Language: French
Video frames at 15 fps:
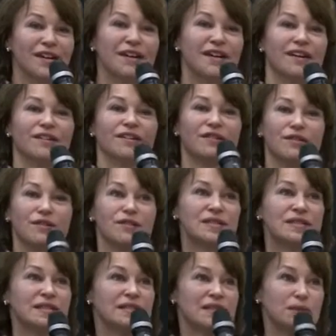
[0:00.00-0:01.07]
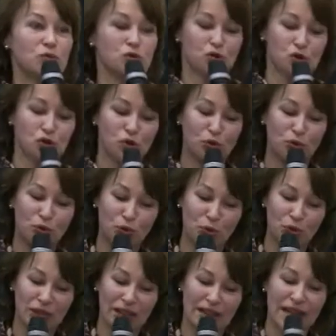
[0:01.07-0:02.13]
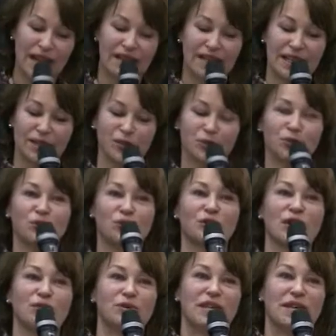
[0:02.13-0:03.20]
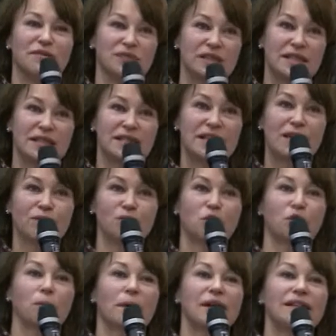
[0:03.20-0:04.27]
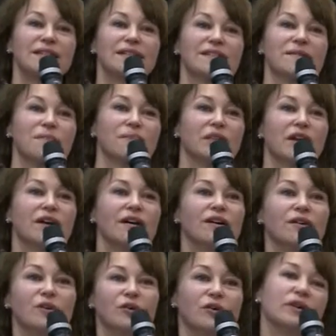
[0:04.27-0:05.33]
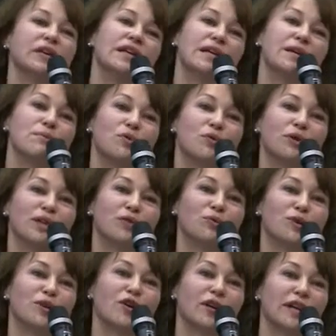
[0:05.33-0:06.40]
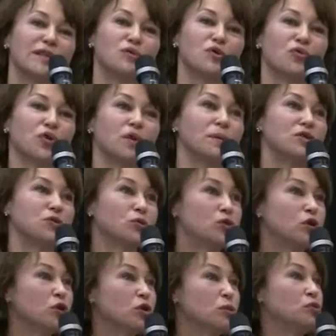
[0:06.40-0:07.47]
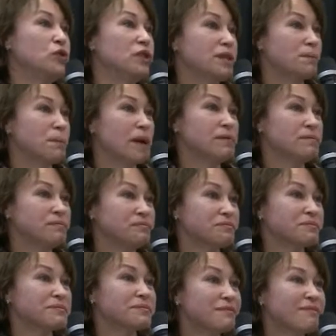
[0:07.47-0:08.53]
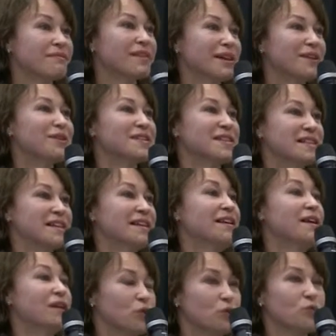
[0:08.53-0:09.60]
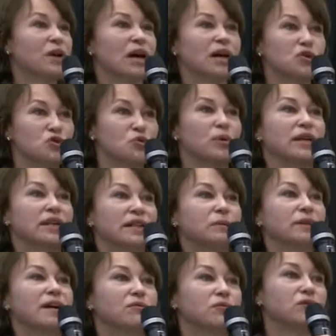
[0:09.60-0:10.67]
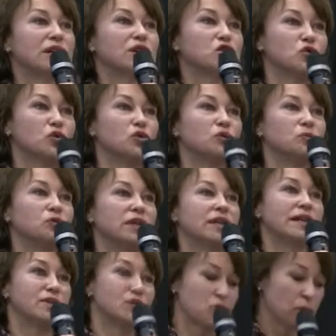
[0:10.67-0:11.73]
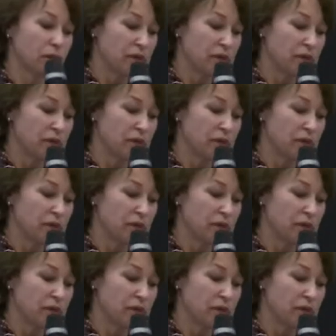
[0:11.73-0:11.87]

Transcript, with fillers: C'était Monsieur Chenu qui est alternant donc à EDF qui disait l'entreprise également et donc l'organisme de formation ne communique pas. Alors c'était donc voilà un souhait qui est davantage de communication.